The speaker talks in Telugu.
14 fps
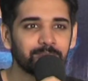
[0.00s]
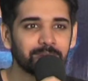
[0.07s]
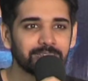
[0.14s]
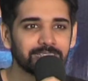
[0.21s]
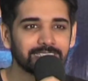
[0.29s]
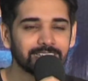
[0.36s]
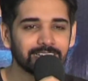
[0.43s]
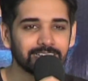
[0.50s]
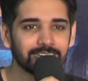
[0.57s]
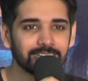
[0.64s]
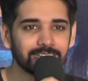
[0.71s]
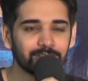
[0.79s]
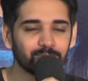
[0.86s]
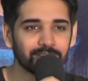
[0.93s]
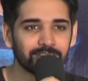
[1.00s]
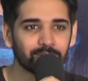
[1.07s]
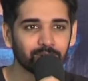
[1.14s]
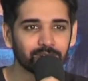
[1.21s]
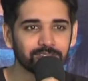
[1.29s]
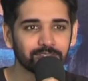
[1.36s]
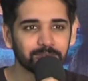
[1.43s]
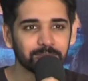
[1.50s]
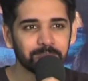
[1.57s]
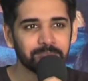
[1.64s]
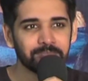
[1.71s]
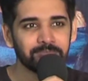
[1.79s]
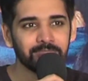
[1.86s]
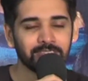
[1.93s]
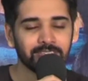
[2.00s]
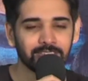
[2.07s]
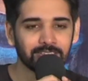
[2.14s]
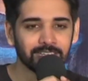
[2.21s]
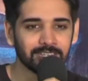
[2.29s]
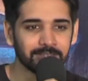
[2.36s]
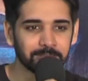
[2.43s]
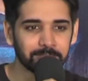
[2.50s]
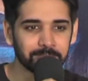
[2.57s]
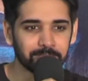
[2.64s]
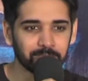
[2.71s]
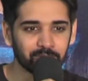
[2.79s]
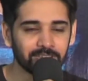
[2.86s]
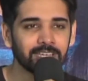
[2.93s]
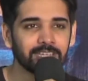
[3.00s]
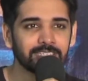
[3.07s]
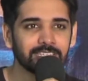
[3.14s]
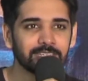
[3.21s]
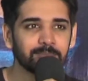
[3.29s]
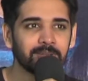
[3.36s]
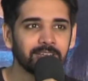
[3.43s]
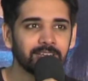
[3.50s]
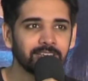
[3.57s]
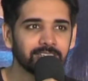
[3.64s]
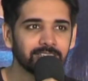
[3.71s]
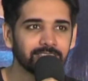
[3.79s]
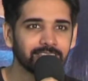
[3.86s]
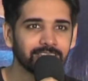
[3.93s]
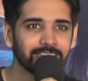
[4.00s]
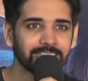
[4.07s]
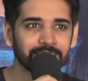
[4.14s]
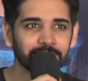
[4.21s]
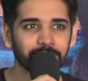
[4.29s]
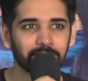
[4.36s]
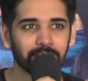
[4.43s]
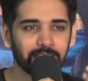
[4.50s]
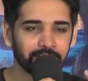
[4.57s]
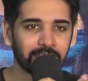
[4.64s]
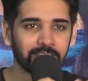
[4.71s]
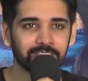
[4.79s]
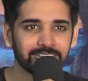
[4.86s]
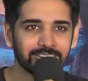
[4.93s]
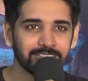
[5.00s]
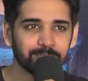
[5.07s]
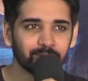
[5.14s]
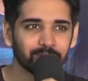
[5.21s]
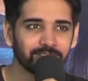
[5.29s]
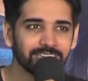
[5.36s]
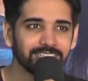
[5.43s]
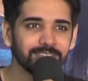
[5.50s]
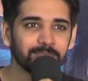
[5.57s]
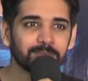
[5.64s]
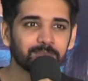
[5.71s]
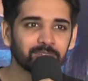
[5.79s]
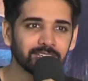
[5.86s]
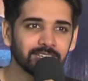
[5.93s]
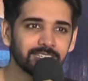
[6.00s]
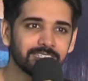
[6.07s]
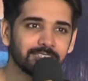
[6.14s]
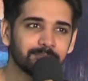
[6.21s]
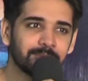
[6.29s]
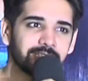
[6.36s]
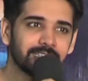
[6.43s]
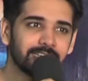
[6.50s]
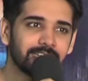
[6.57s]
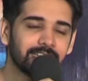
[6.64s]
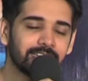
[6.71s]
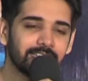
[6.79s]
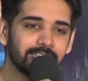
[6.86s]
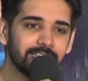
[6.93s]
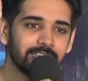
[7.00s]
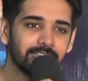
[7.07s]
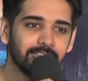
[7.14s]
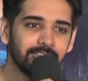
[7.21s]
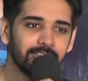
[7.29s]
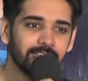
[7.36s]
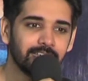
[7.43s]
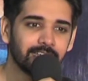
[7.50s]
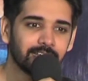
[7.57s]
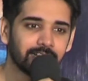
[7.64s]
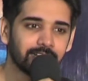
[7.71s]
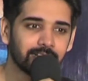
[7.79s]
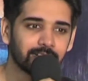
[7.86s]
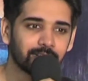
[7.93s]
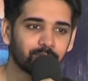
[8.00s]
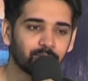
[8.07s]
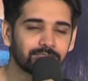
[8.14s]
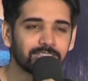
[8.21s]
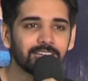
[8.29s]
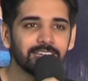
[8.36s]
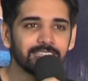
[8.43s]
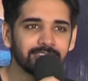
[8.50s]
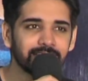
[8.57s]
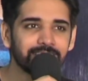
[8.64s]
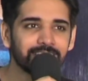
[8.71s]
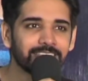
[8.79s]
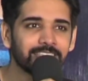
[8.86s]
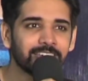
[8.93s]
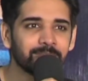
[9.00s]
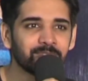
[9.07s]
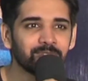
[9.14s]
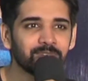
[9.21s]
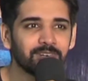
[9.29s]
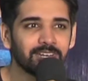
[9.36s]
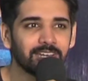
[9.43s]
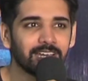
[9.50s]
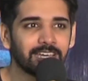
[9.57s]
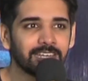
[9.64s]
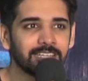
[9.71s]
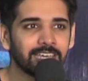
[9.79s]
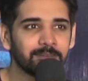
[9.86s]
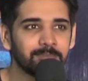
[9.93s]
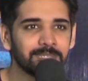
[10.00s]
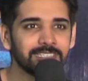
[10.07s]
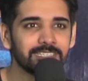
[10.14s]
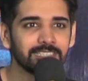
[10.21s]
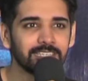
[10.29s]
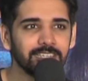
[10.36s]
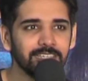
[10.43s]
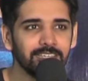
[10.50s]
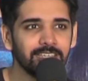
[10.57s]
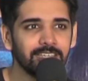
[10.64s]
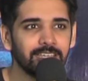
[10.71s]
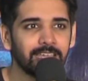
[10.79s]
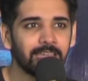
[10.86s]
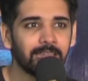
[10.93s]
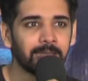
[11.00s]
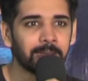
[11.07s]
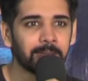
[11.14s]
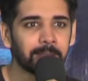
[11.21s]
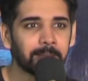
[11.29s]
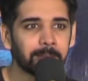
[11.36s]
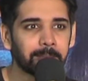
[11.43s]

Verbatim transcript: పర్సనలీ డూ దట్ ఆల్సో ముఖ్యంగా ఈ సినిమా నే ఐ ఐ విల్ టెల్ ద ప్రోగ్రెషన్ బట్ ముఖ్యంగా ఈ సినిమా చేయడానికి కొత్తగా ఏదైనా చేద్దాము అని అనిపించింది అండ్